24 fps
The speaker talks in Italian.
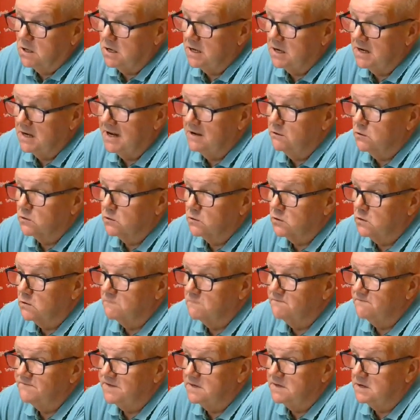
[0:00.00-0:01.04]
le loro,
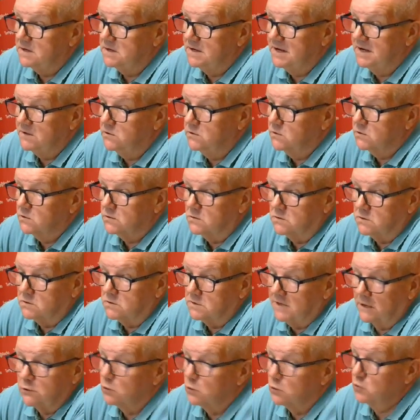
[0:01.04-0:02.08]
le loro,
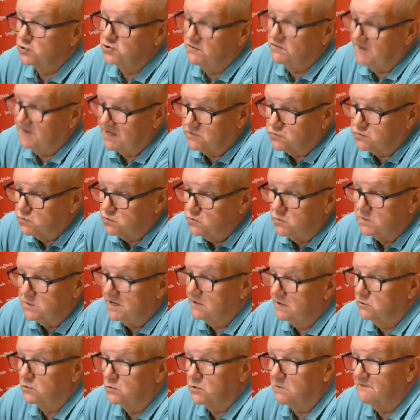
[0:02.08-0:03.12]
la loro gioventù, le
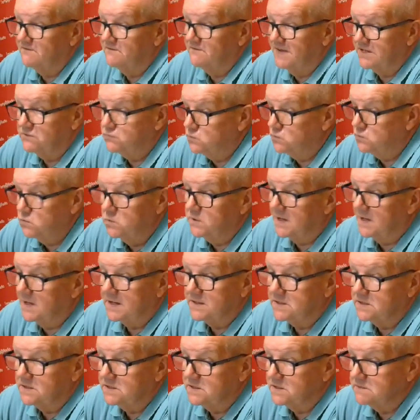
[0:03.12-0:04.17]
loro avventure,
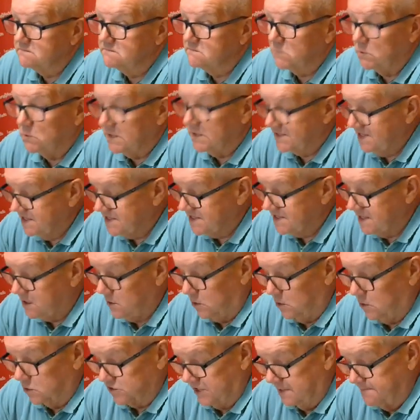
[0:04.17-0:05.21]
eh, qualsiasi
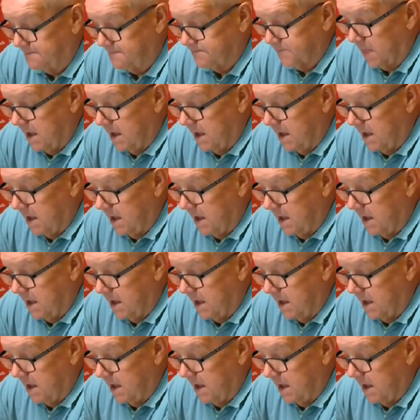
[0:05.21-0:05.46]
cosa.